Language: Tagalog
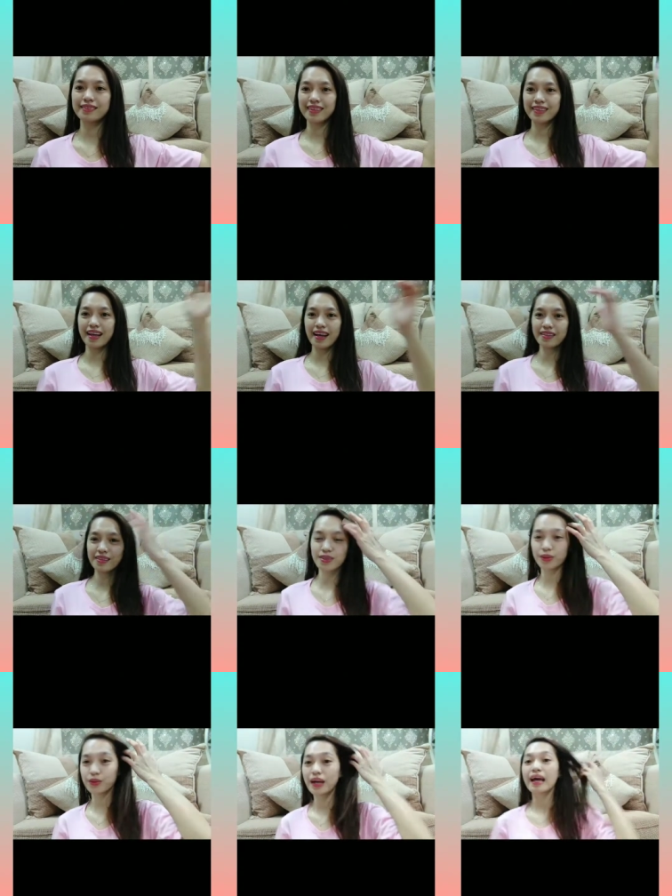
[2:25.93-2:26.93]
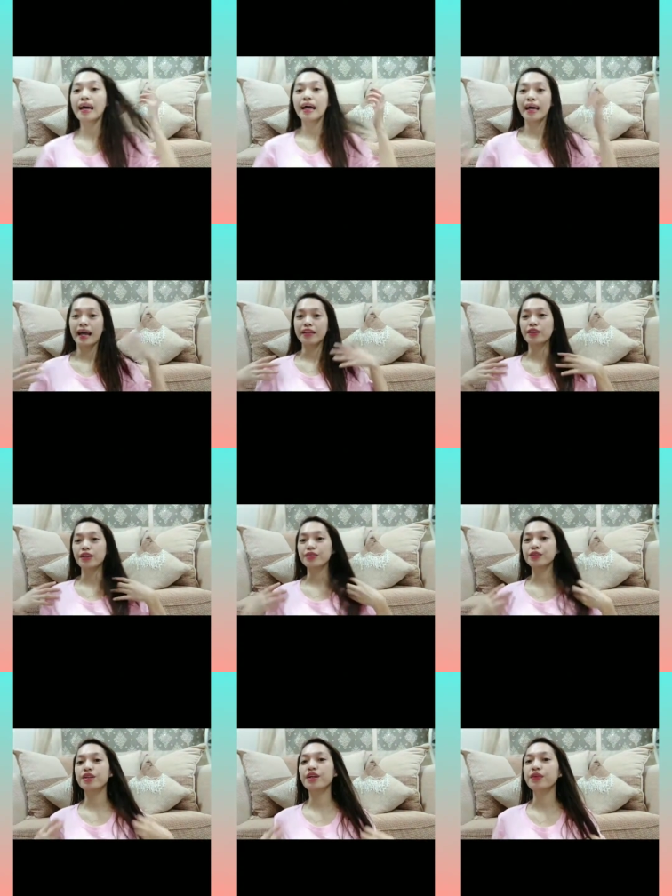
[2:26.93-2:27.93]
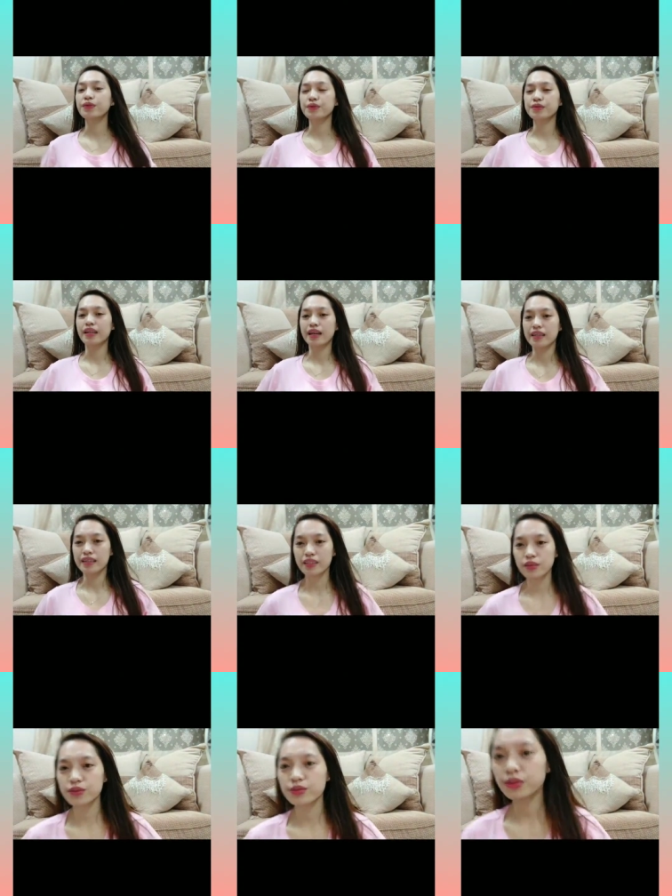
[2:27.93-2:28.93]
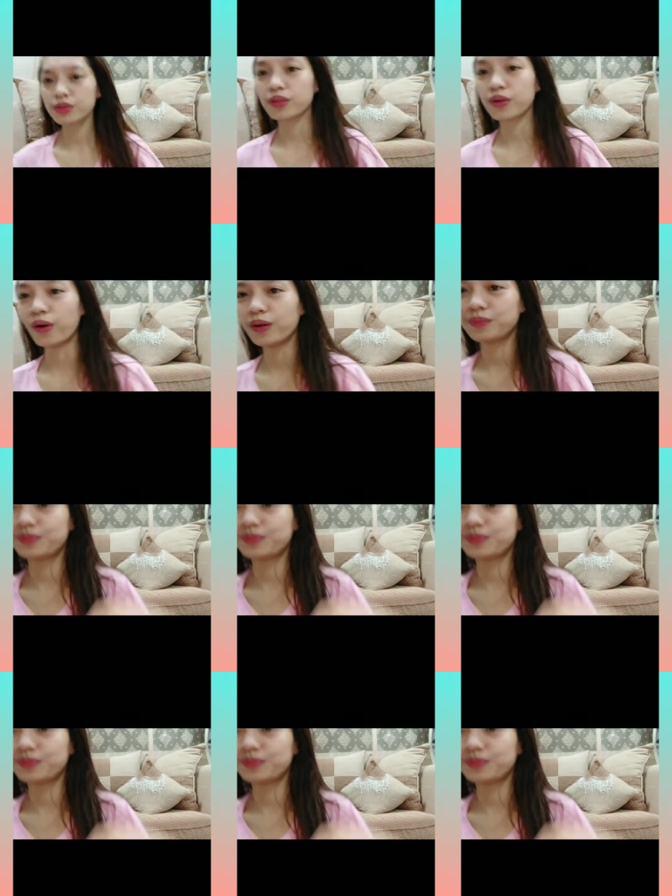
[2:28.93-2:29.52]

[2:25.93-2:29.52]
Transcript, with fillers: Tadan! So, eto, ito na yung una. Itong suot ko.